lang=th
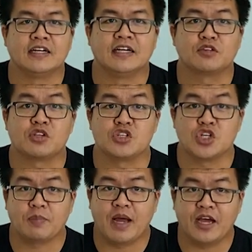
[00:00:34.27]
เราจะเจ
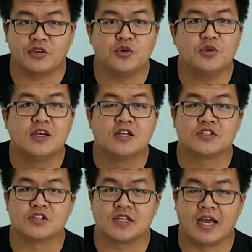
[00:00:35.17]
อพายุ
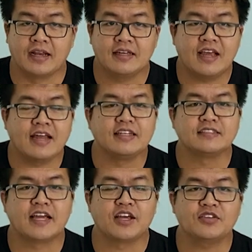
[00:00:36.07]
เจอสถานการณ์ยั
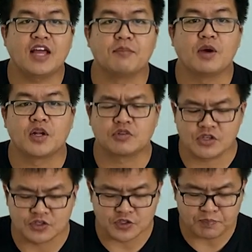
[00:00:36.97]
งไงก็ตามเราจะ
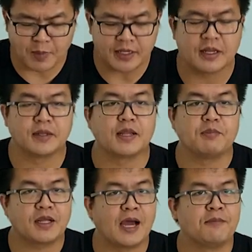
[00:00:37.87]
ยึดมั่นใน
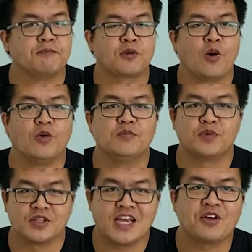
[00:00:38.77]
พระคำของ
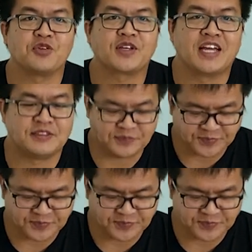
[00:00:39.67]
พระเจ้าด้วยกัน